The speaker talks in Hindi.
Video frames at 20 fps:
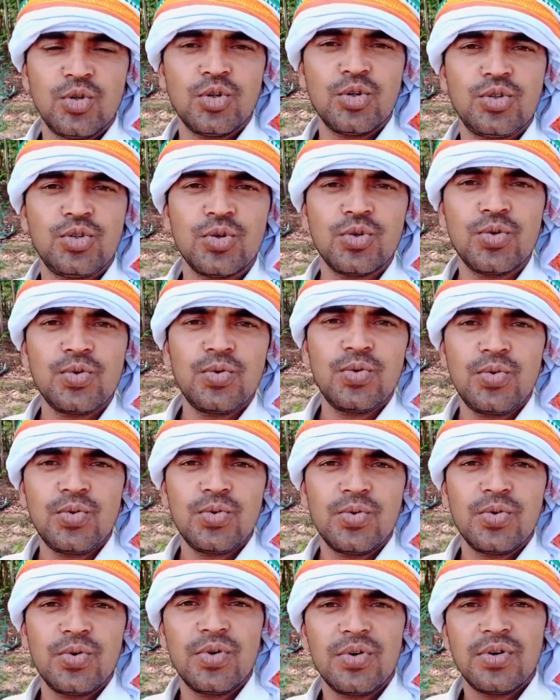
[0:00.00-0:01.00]
दोस्तों
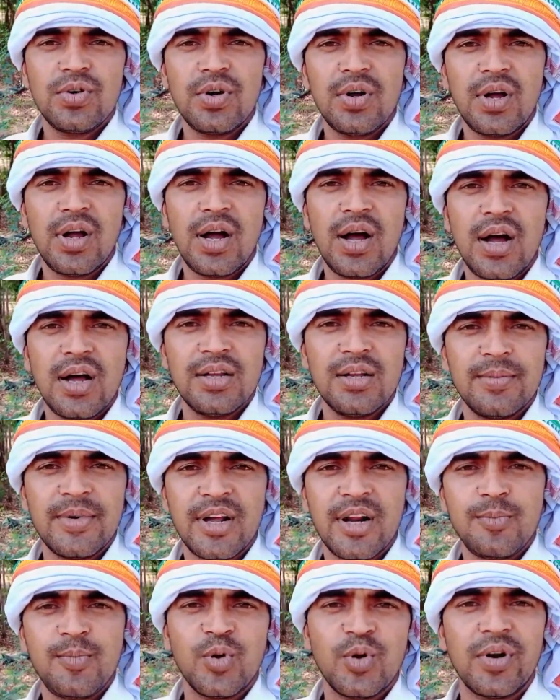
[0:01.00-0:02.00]
आज
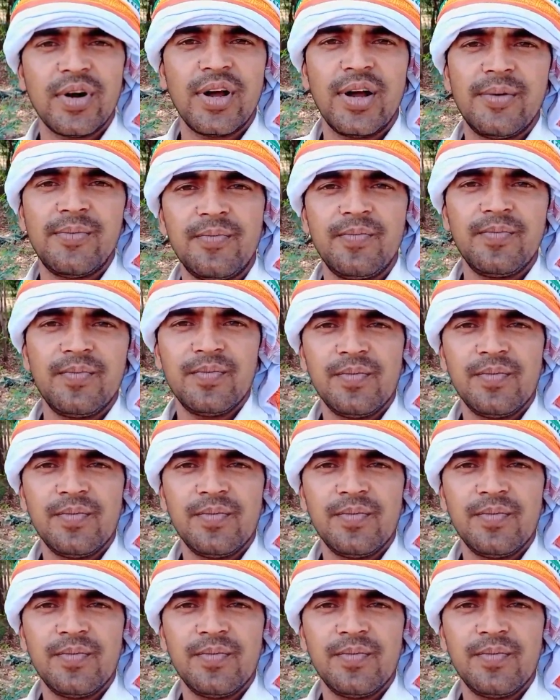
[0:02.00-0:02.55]
हमारा प्रोग्राम